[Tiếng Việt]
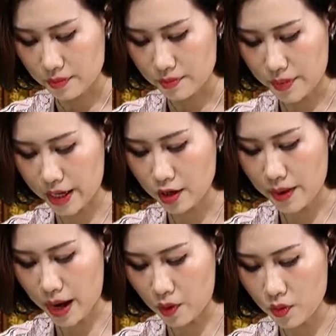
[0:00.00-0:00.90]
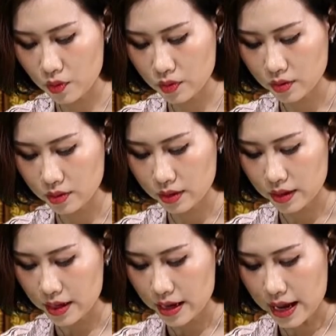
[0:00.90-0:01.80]
Mẹ nó bảo,
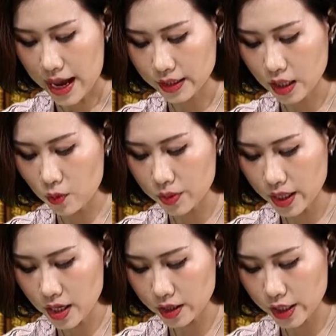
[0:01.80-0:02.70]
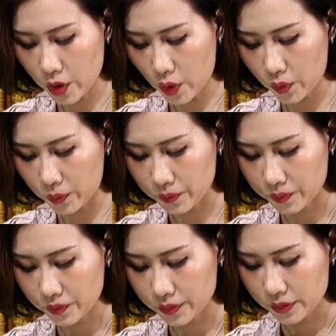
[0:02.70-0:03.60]
anh không ký đơn ly hôn,
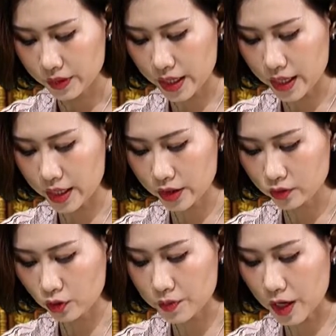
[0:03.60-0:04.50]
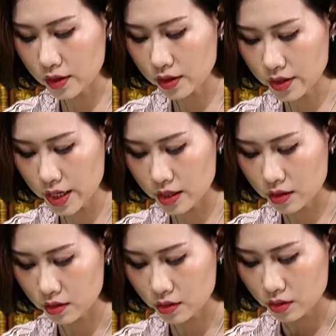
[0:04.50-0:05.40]
thì tôi vẫn cứ đi.
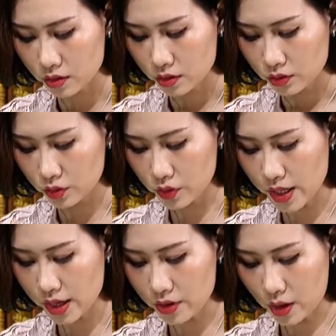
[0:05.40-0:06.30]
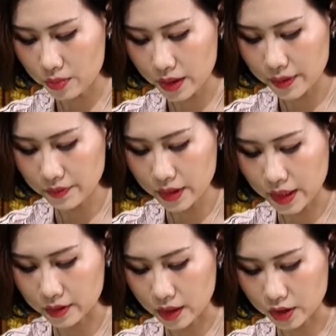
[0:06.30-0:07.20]
Tôi đi lao động kiếm
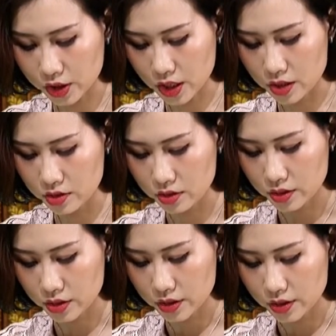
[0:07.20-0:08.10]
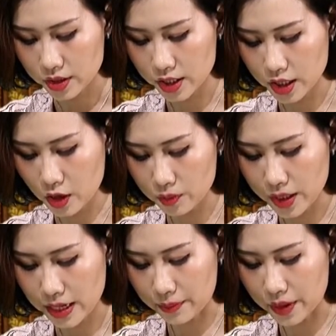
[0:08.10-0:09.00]
tiền thật sự, chứ không
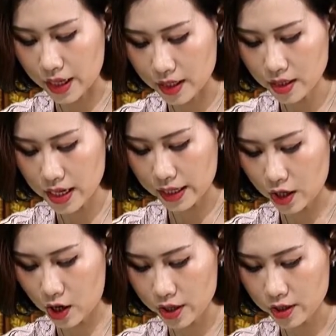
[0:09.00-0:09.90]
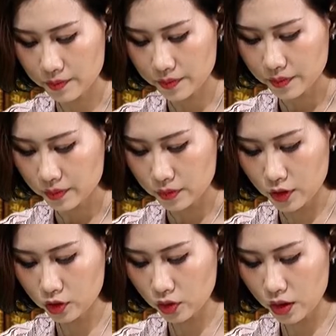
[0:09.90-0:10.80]
đi làm đĩ như anh nói,
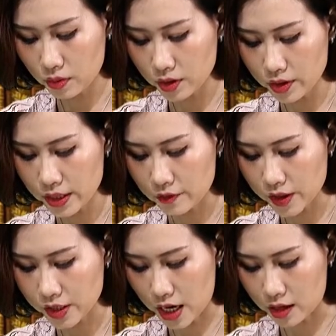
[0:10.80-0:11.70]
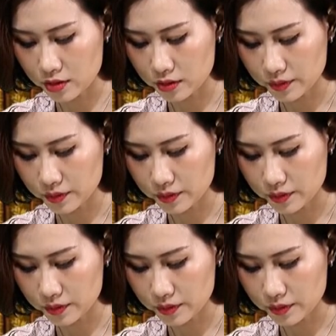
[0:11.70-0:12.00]
nên tôi không có gì phải sợ.